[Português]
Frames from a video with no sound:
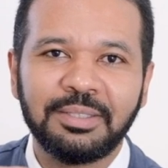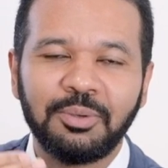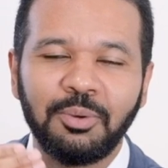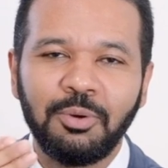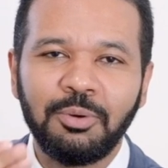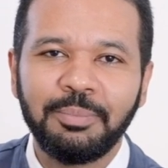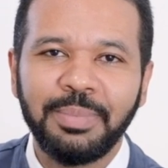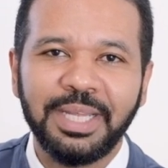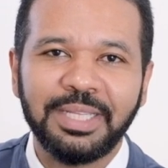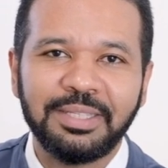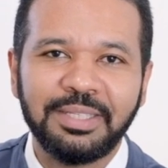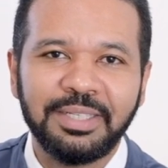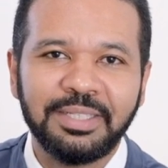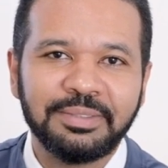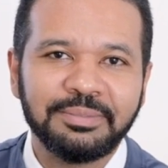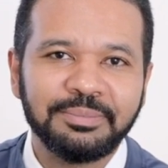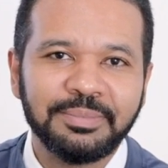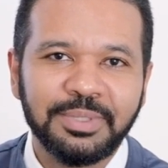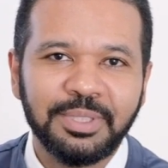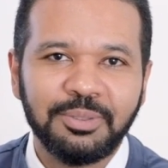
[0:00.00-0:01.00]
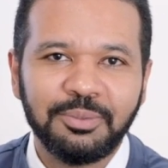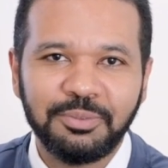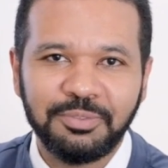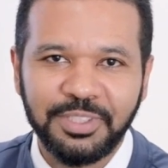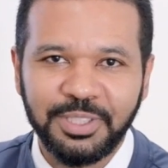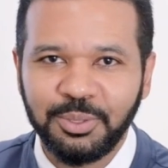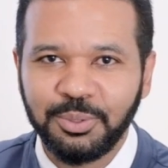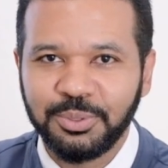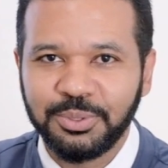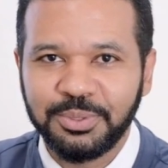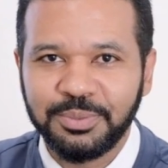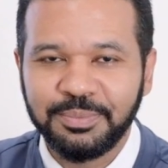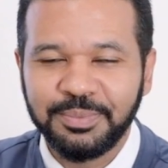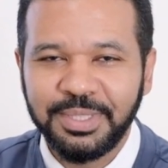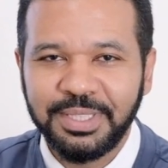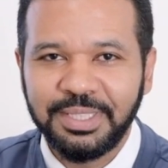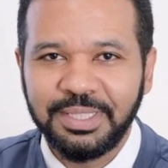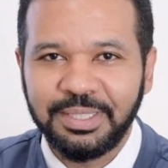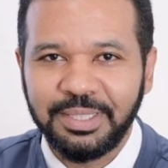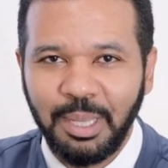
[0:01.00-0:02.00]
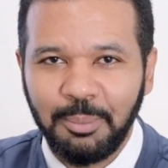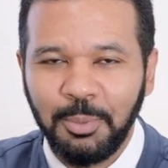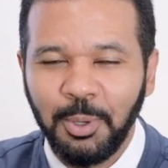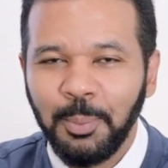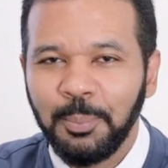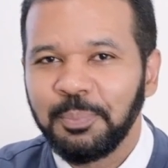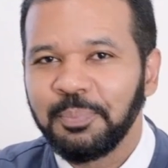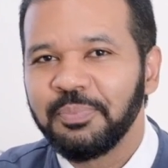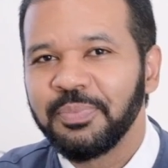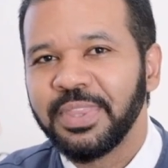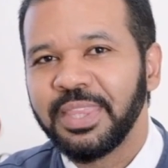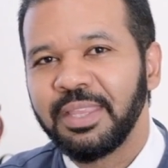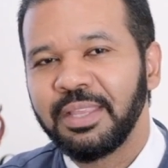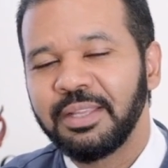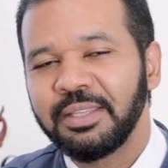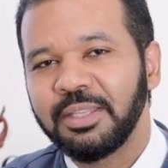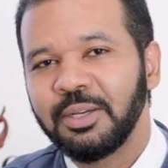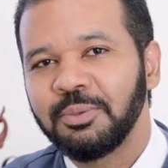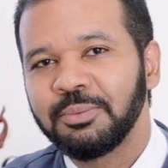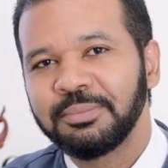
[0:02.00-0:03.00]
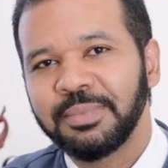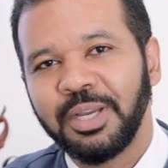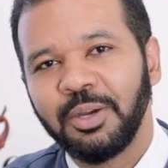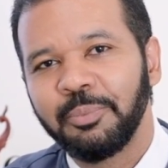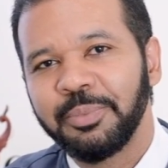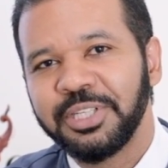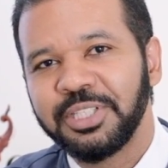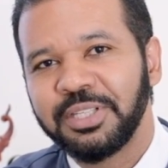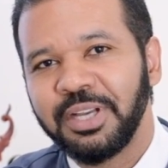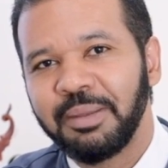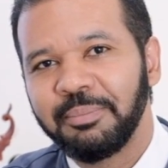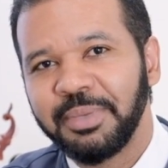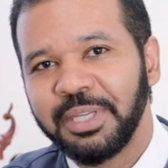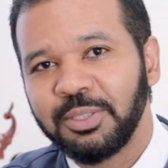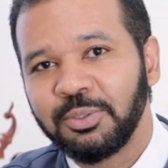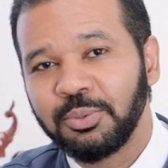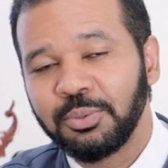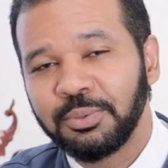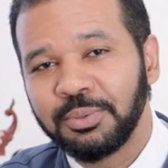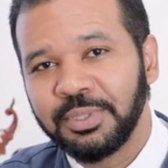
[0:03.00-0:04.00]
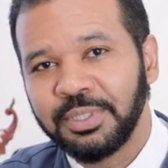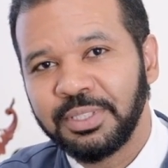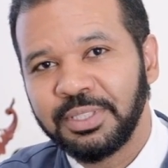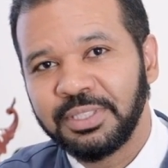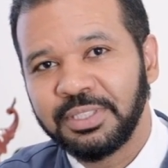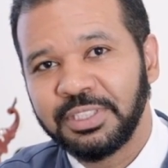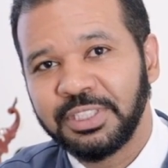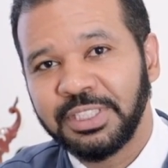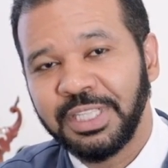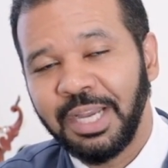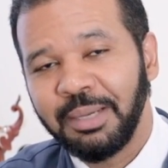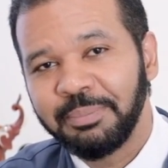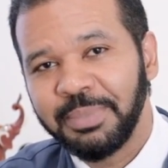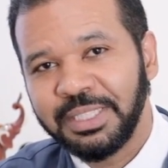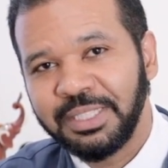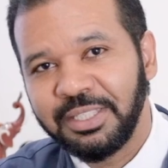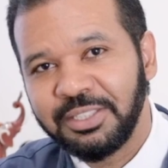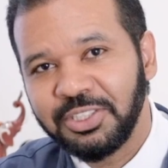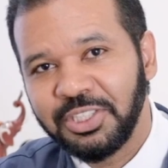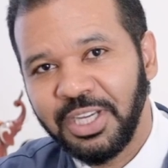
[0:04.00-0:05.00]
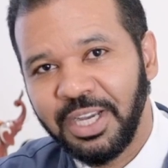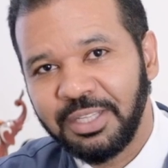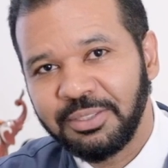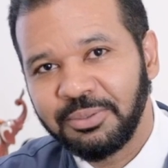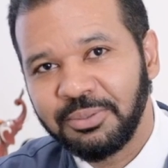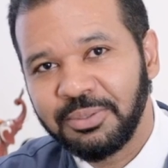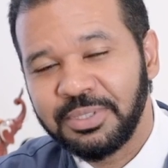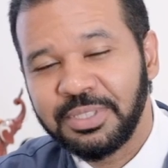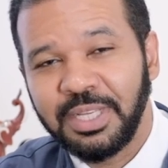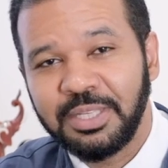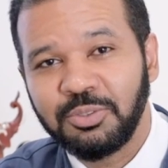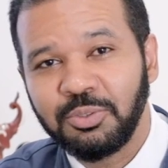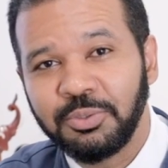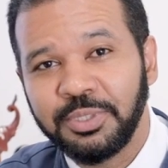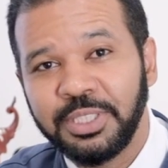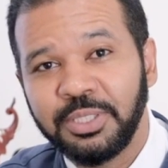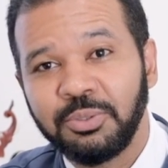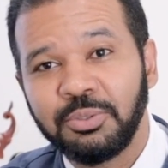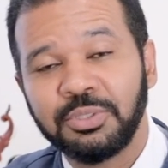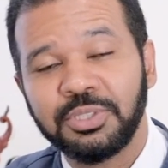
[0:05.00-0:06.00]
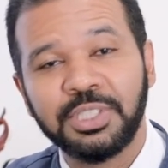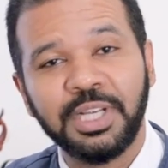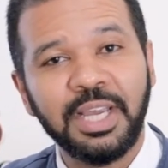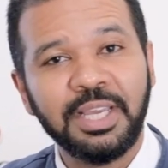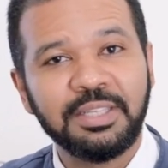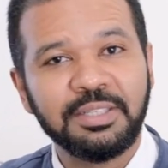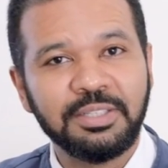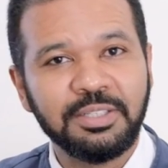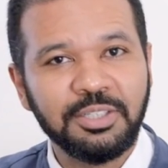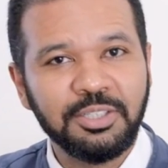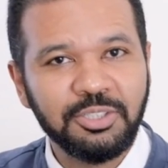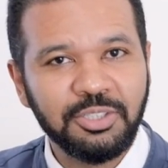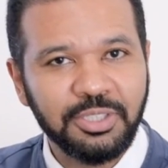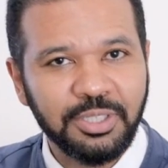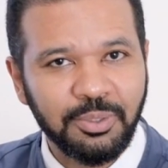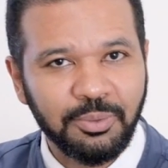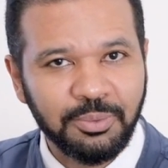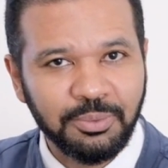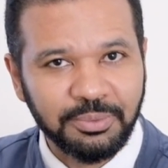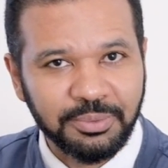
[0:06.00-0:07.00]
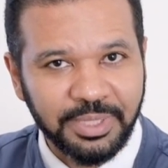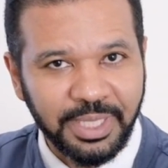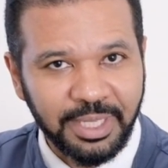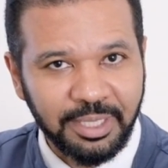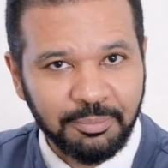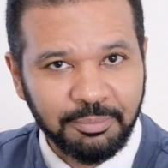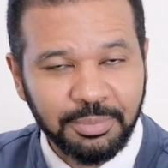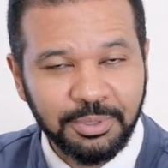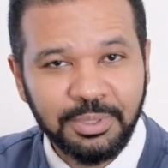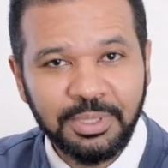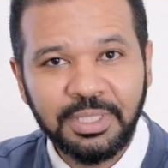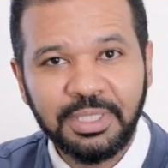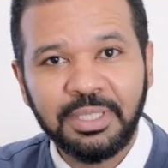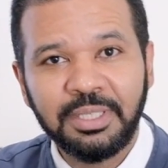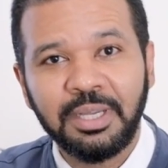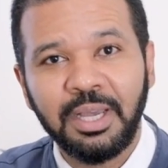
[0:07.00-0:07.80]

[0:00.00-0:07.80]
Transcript: combater o vírus, tá bom? Então, é um medicamento já patenteado nos Estados Unidos, já existe há algum tempo.